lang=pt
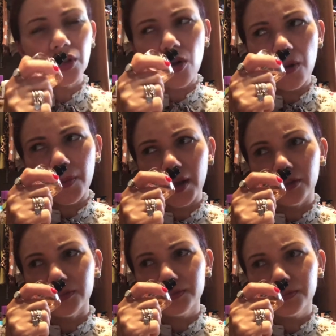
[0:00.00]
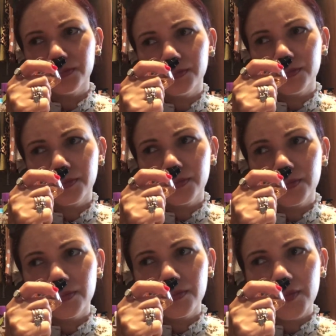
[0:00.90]
encorpado.
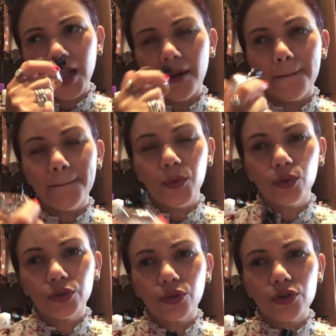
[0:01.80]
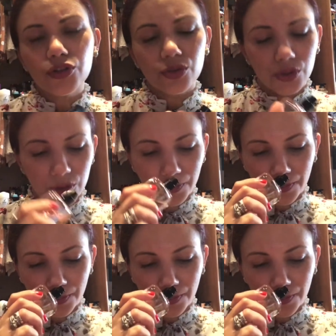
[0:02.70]
Muito gostoso.